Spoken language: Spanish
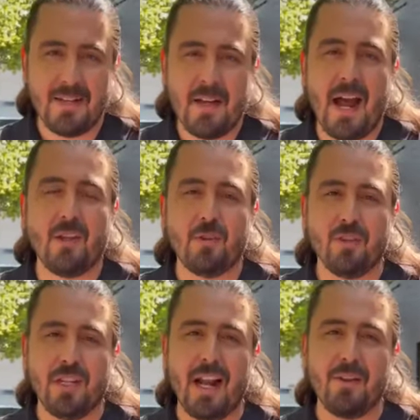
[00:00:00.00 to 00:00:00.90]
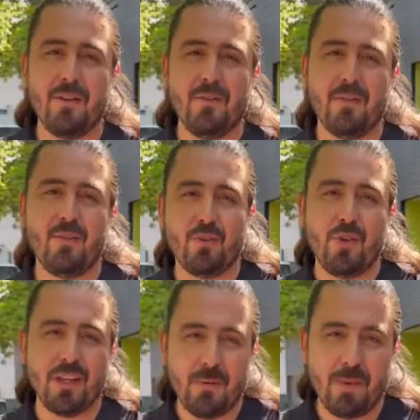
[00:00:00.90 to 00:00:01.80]
al contrario, yo estoy
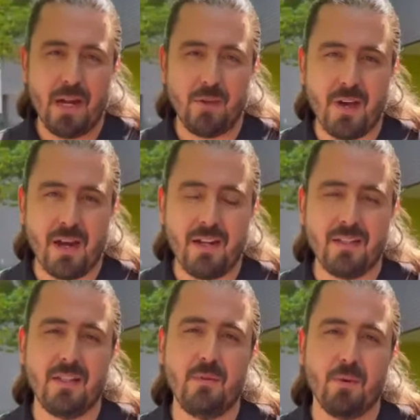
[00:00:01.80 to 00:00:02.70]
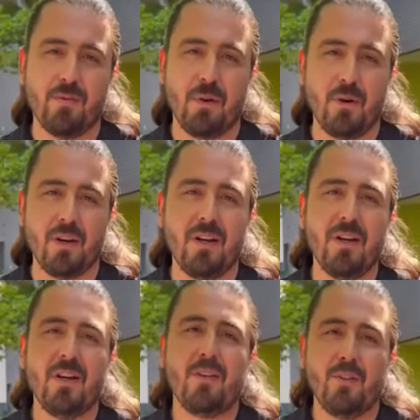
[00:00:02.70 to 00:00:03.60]
aquí para ayudarles y por favor,
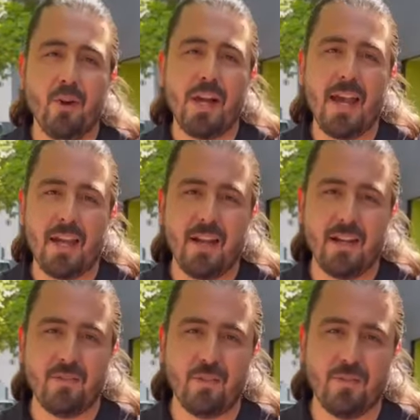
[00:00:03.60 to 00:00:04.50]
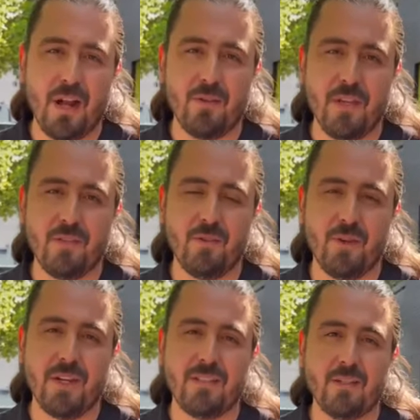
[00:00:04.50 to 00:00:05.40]
no caigan en estos fraudes o
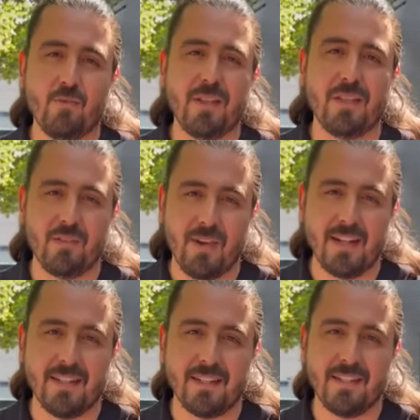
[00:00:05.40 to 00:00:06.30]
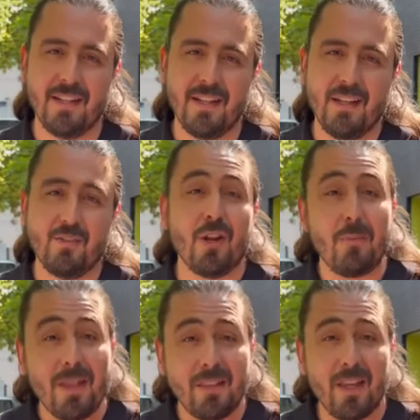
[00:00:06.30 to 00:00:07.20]
en estas cuentas falsas,
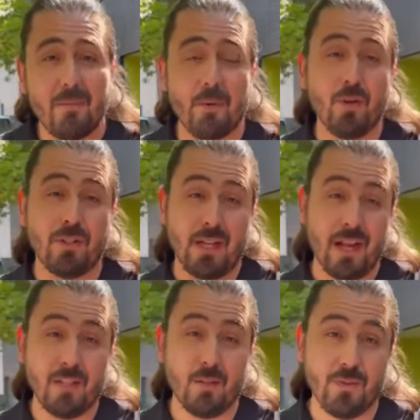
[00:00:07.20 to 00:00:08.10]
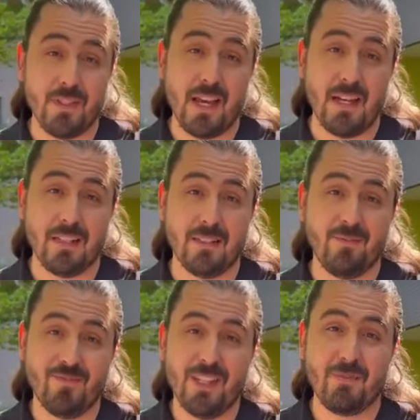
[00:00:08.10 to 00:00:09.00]
solamente por los canales oficiales.
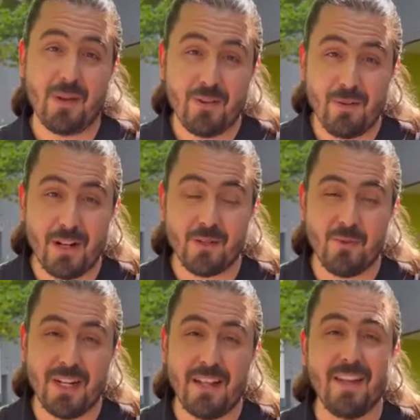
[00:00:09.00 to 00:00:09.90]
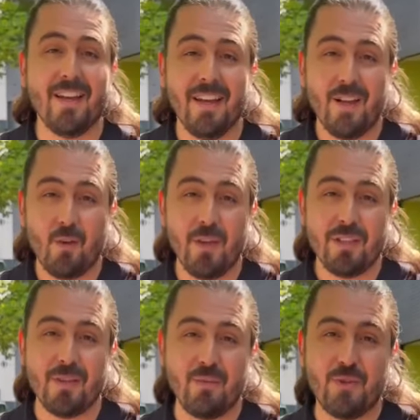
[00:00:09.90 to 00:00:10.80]
Les mando un abrazo muy grande,
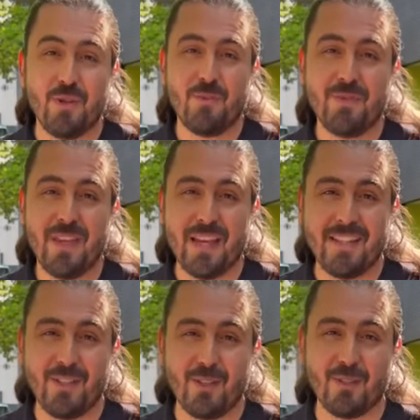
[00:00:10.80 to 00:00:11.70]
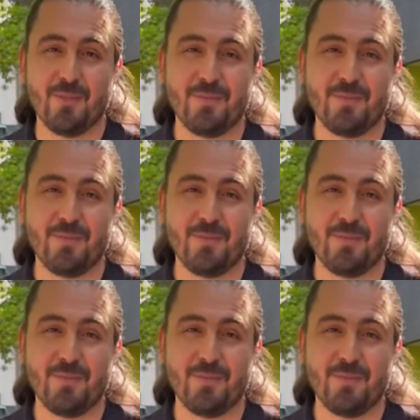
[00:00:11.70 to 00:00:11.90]
cuídense mucho, éxitos.